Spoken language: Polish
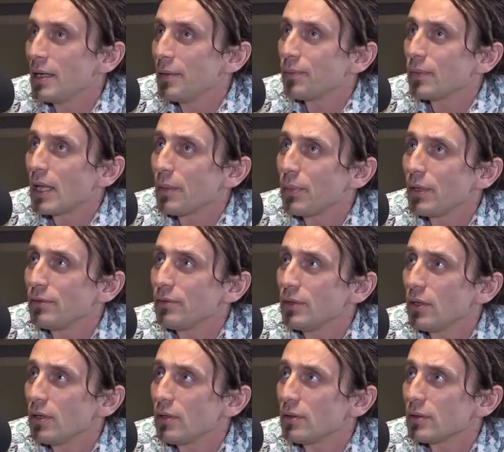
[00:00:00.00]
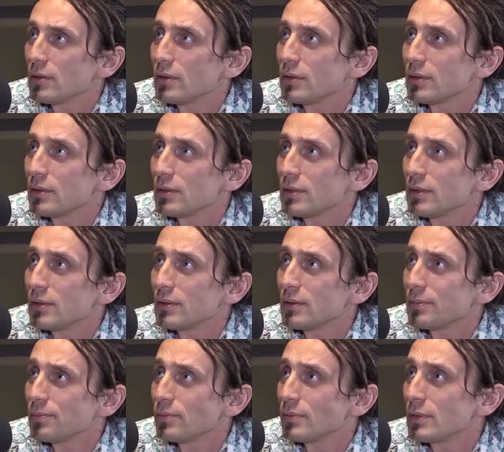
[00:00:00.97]
Na pewno
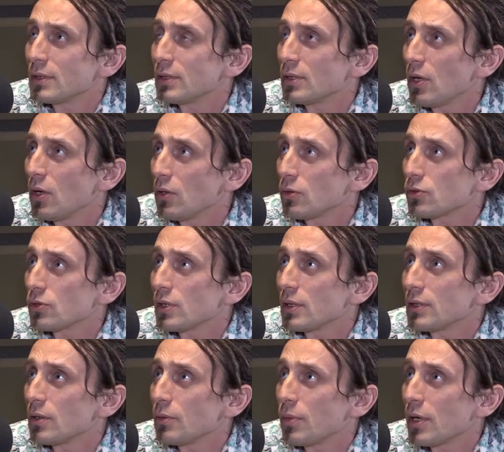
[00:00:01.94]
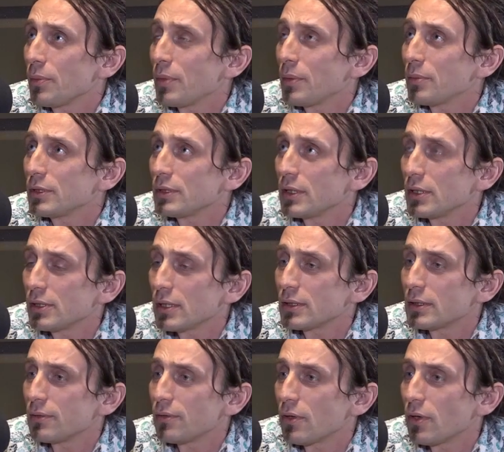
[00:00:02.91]
e, to, że obrabiamy zdjęcia
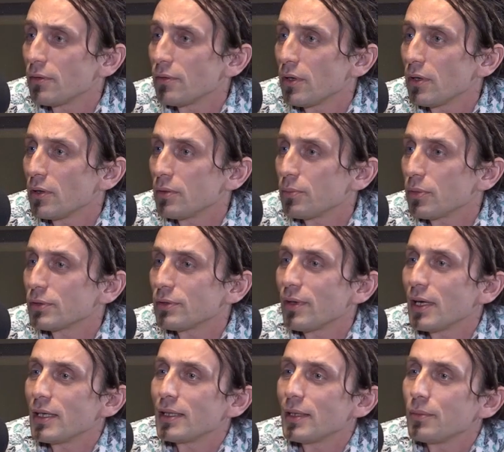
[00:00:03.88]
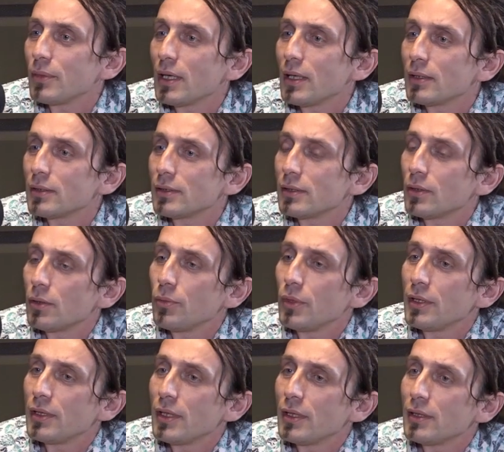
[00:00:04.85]
cyfrowo, pozwala nam na
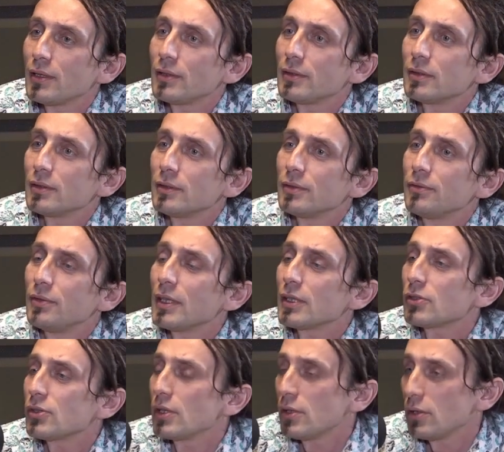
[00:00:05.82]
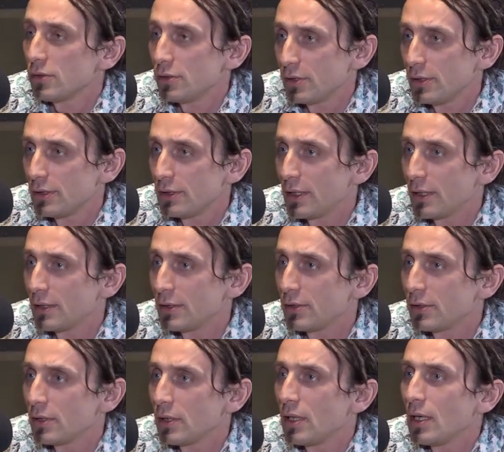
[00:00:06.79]
zrobienie e, większej ilości
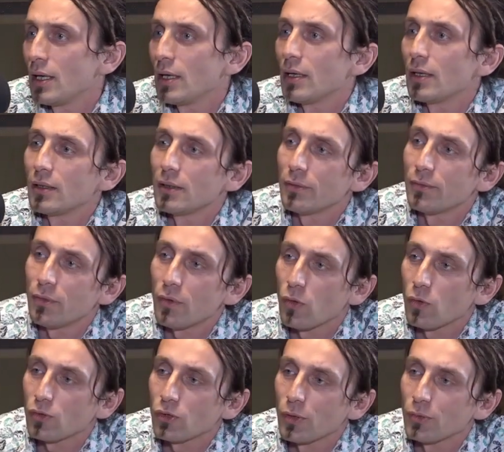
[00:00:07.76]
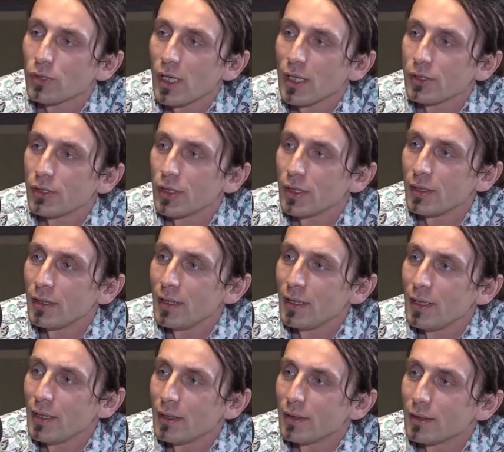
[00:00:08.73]
zdjęć e, w krótszym czasie.
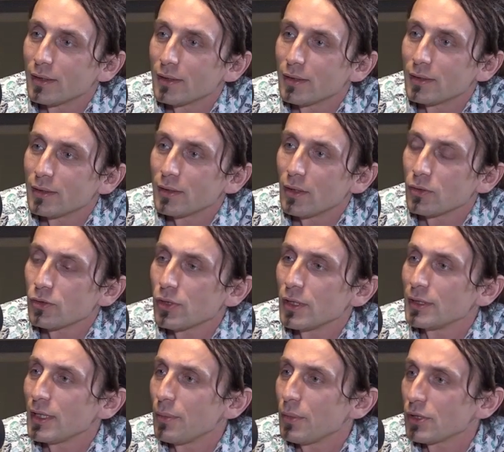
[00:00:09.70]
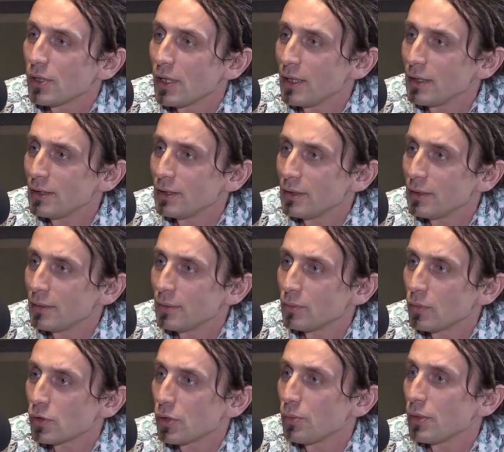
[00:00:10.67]
E, oszczędzamy czas,
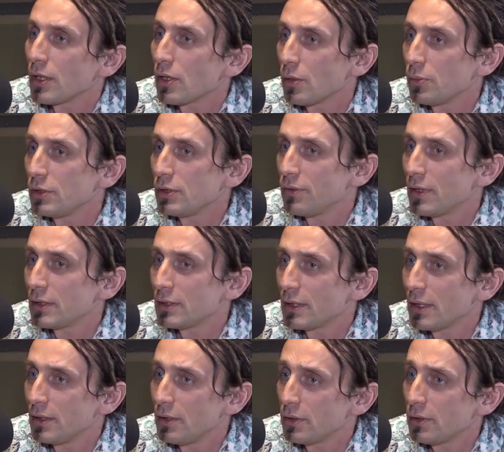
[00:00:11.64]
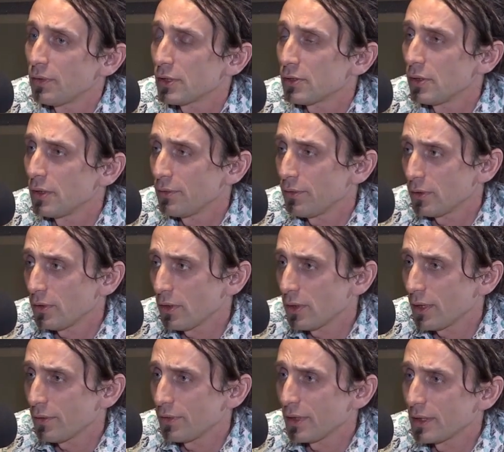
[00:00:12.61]
możemy ich robić więcej. Doświadczony
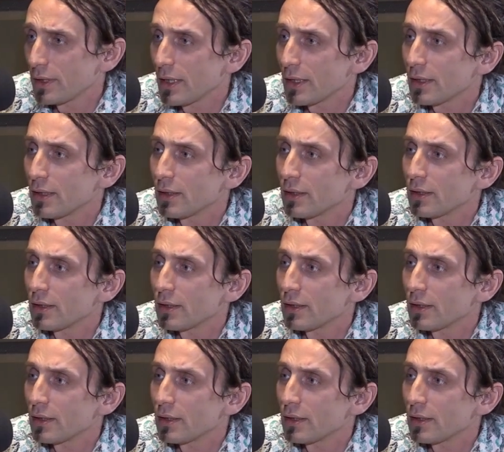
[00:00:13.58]
fotograf jednak